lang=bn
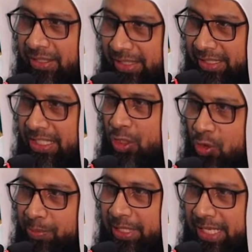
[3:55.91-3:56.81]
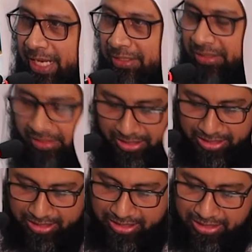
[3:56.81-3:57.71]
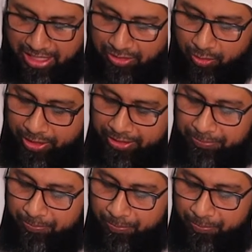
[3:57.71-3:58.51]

দিনের গভীর জ্ঞান দান করেন